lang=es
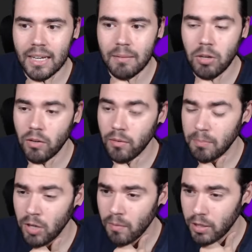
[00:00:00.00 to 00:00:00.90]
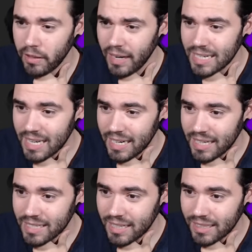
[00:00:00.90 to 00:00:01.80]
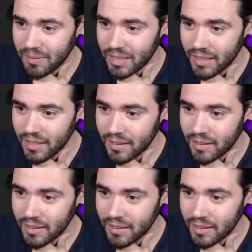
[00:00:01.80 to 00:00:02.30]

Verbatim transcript: bueno, no, pone de las áreas directamente.